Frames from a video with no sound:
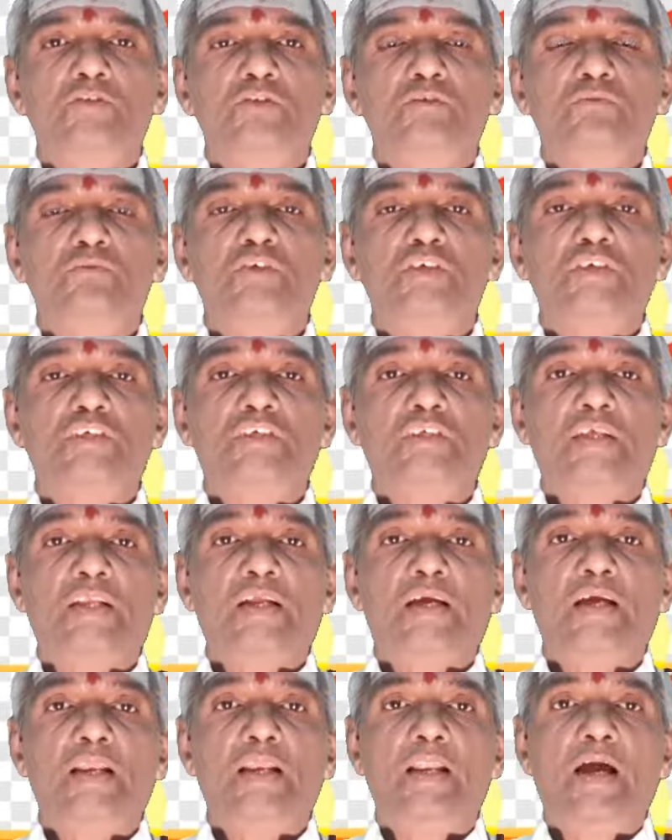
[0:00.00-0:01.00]

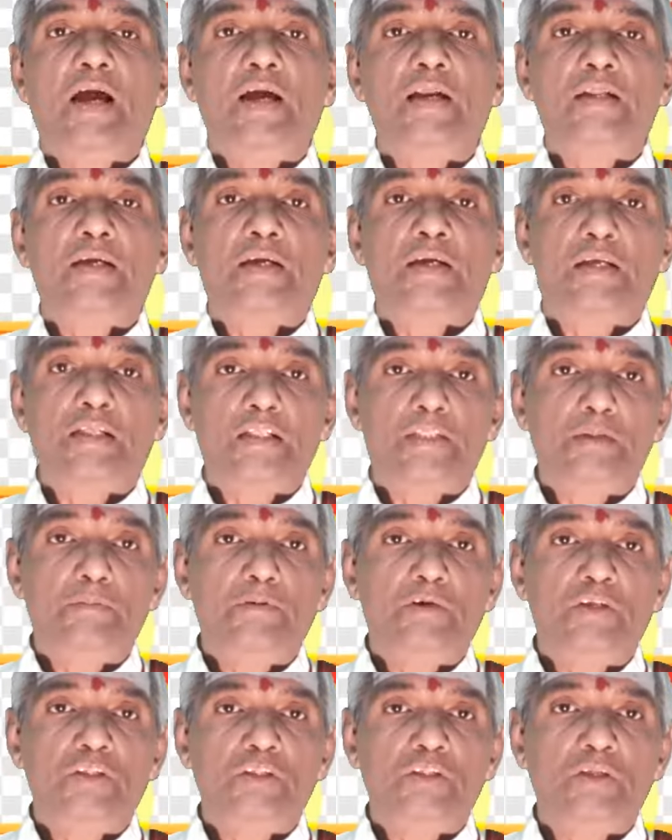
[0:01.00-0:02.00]
వేసేసరికల్లా ఆయన
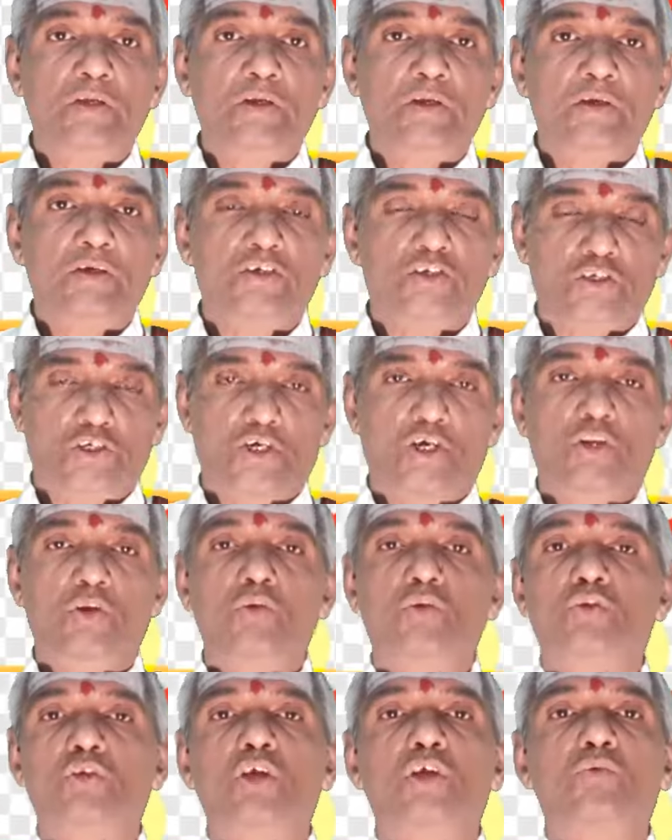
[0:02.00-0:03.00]
కిందబడి క్షణంలో
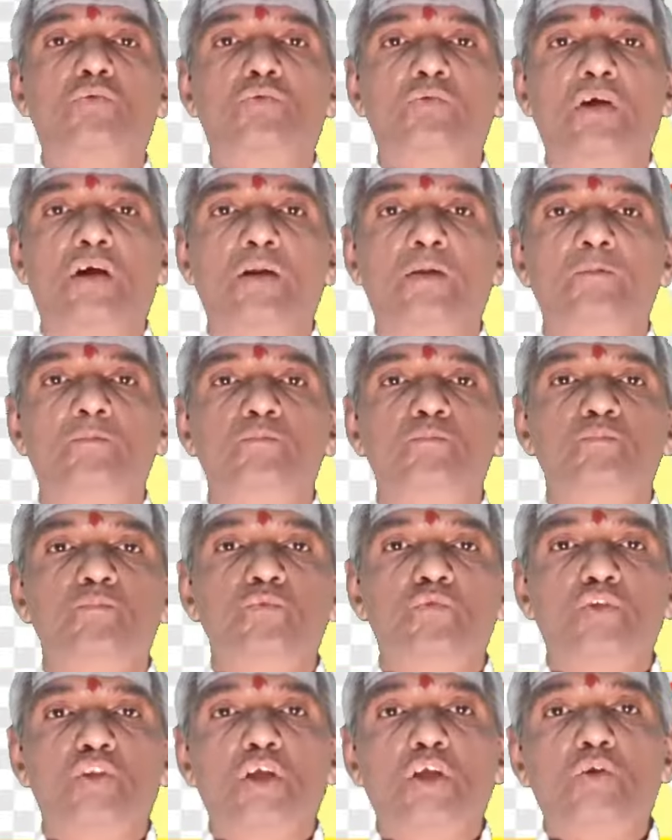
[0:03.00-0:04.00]
తేరుకున్నాడు
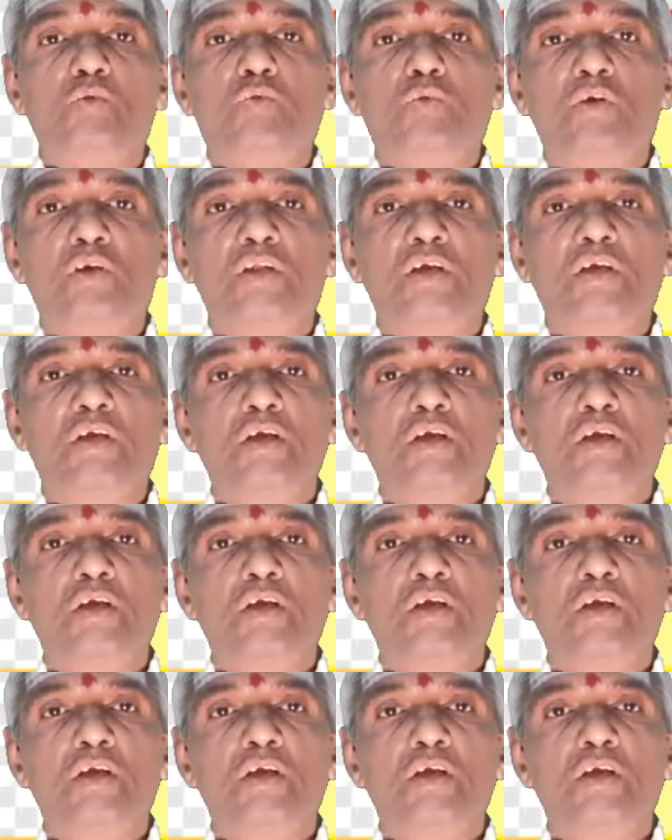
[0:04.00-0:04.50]
తేరుకొని